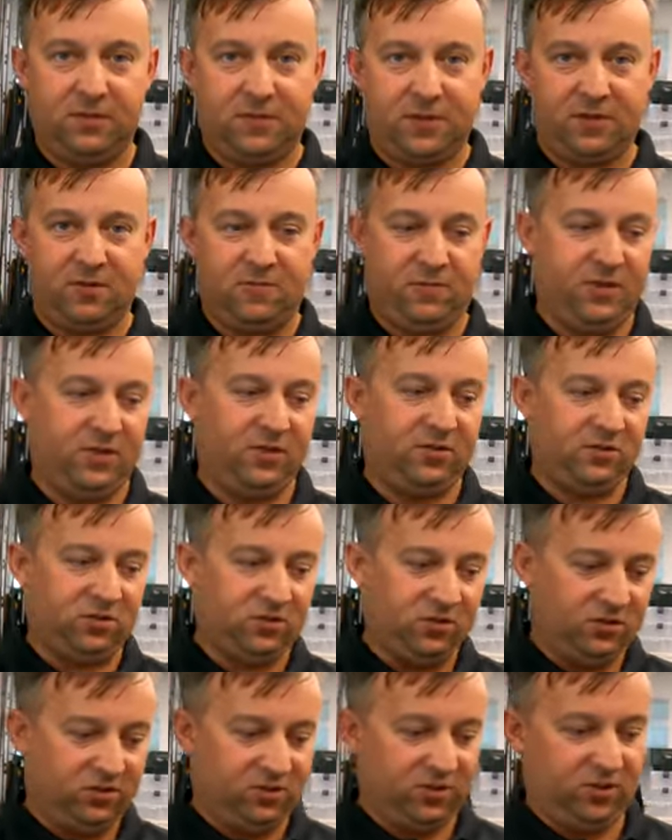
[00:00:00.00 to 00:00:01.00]
ma prawa pęknąć,
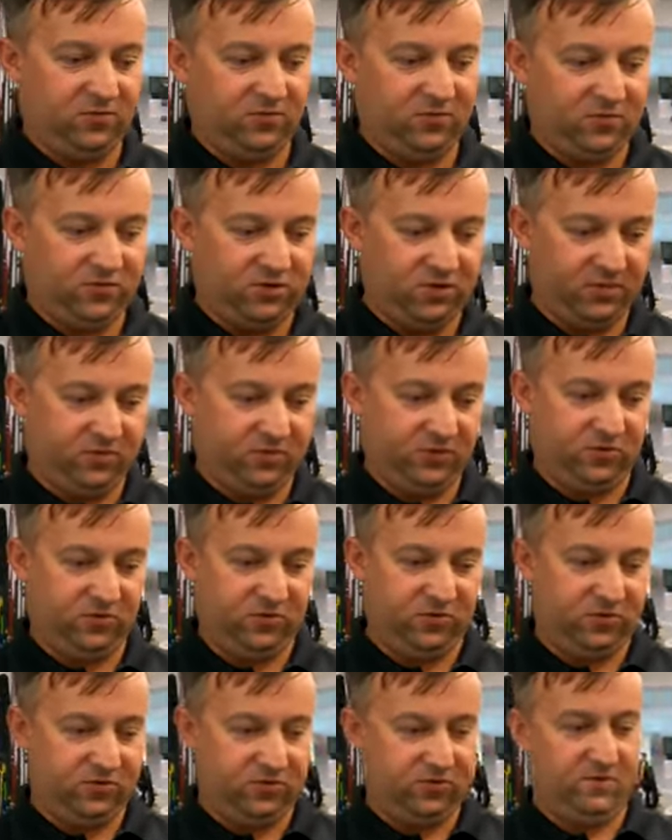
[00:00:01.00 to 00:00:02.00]
tylko i wyłącznie na
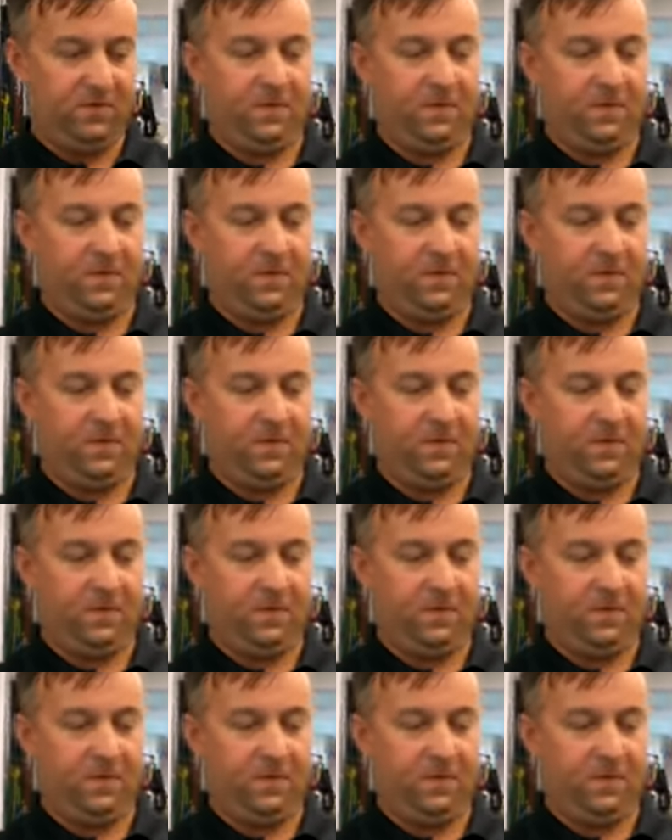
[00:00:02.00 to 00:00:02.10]
początku.